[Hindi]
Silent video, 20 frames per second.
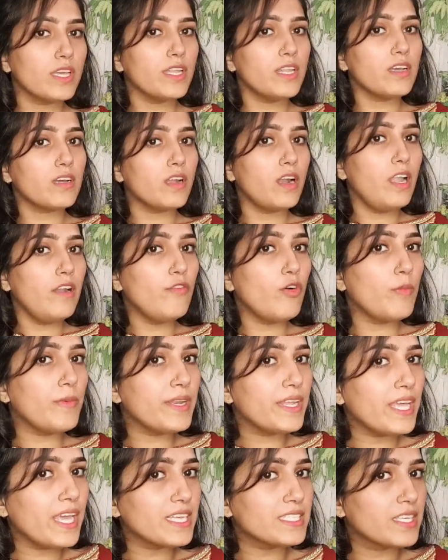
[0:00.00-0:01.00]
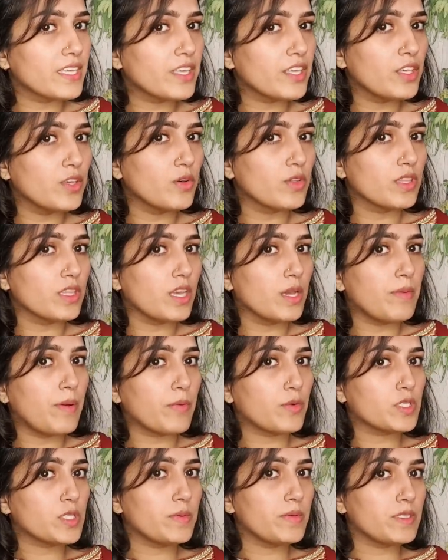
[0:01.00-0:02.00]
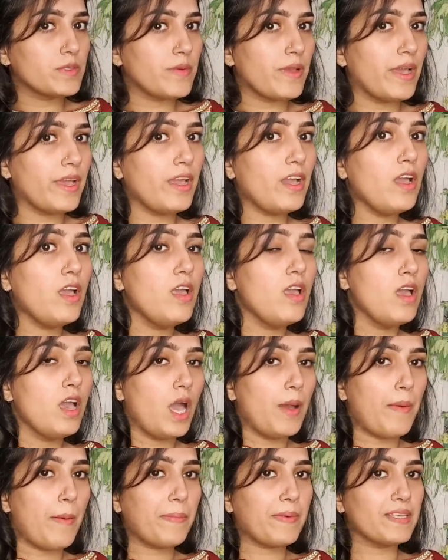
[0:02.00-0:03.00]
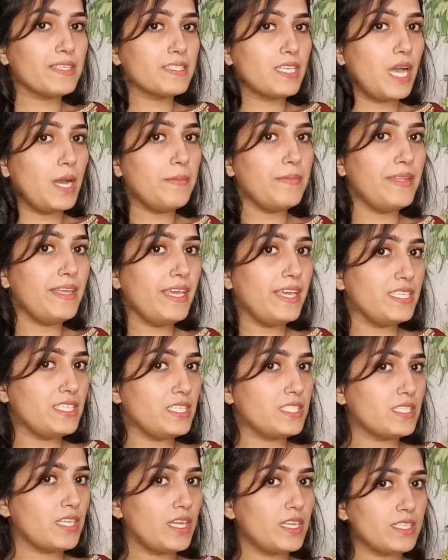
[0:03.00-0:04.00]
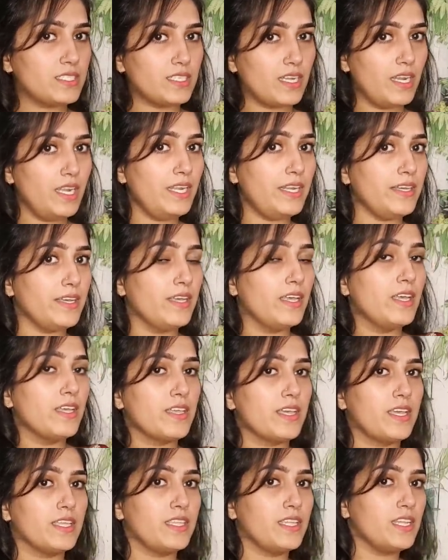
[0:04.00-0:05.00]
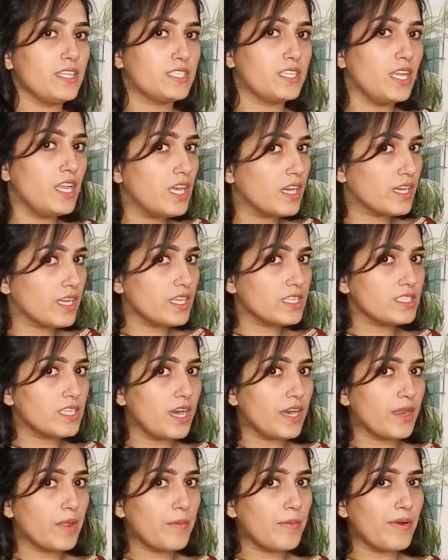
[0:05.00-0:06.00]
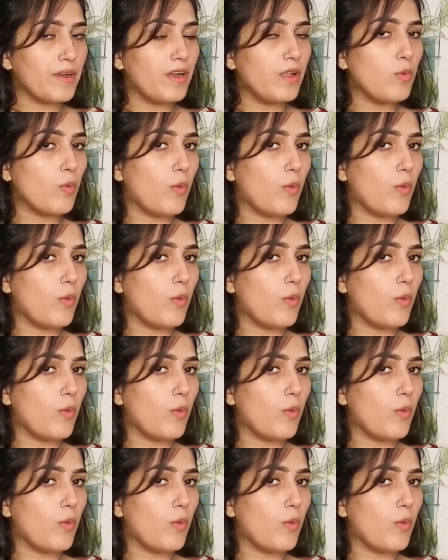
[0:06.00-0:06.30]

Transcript: हैं ना कल वो मैंने ऐसे किए होते हैं अब आपको समझ में आया अब आपके सामने है जिसका रिजल्ट तो कितने अच्छे लग रहे हैं सारे बाल